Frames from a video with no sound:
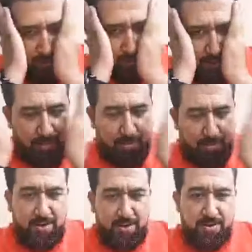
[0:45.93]
خلاص
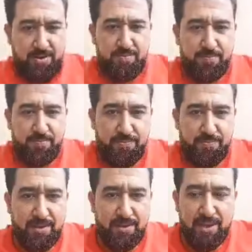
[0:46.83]
اغنيه ما حلوه
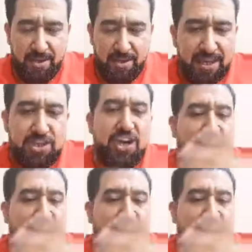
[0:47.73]
ليش